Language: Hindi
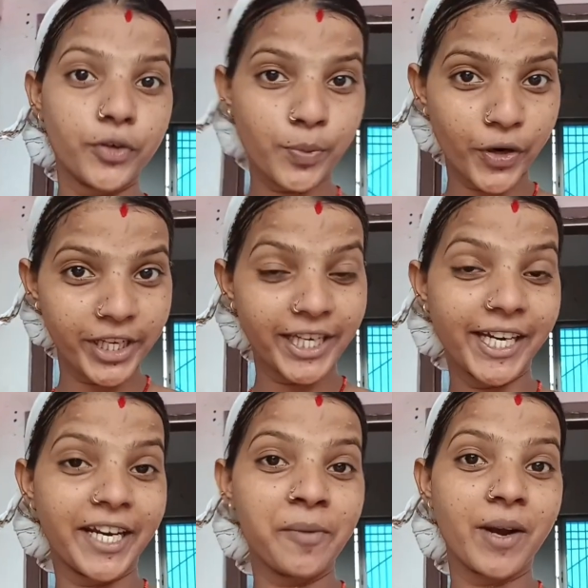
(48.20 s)
गुड मॉर्निंग
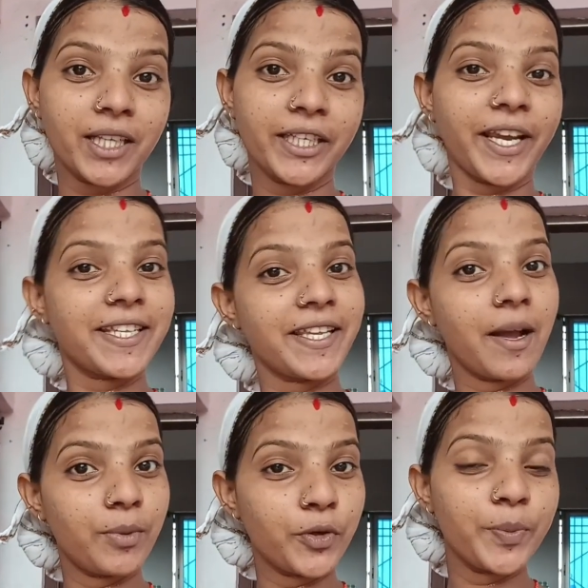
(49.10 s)
हर हर महादेव कैसे
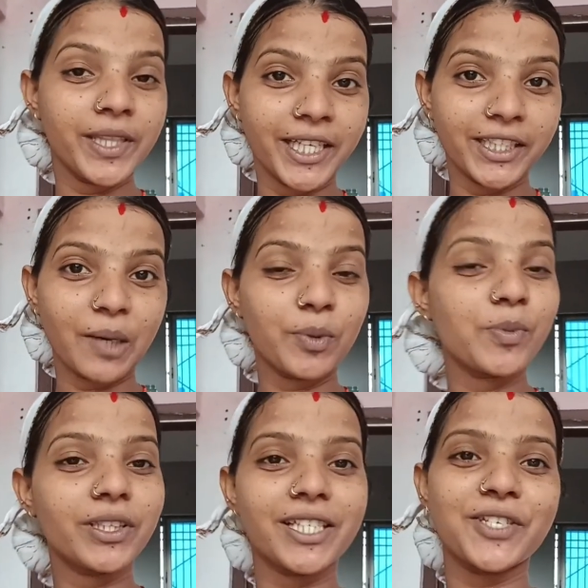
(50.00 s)
आप लोग उम्मीद करते हैं आप
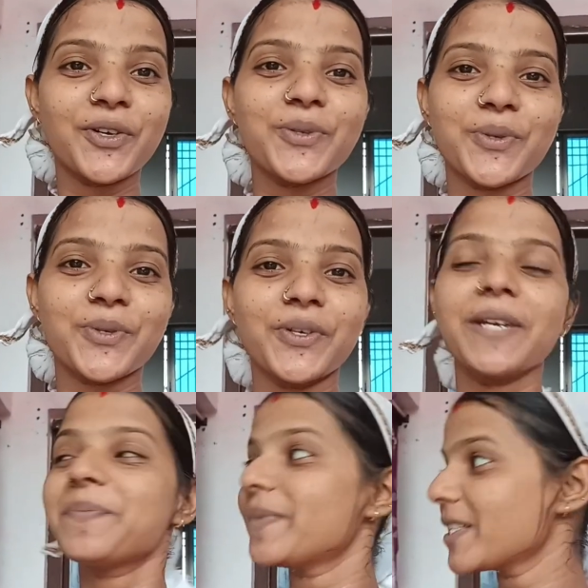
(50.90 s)
लोग बहुत अच्छे होंगे स्वस्थ होंगे